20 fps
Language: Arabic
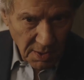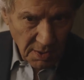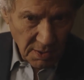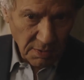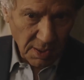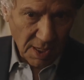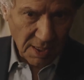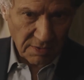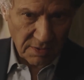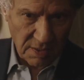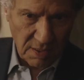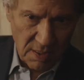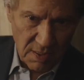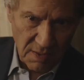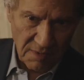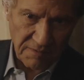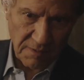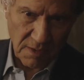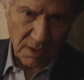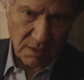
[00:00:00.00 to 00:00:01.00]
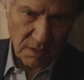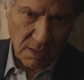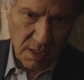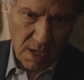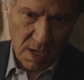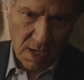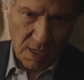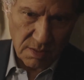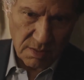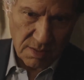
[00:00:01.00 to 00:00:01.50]
كانت هتيجي في
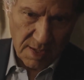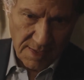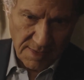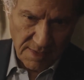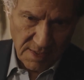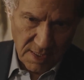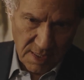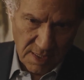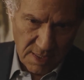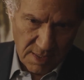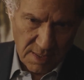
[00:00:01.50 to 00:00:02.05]
قضية تانية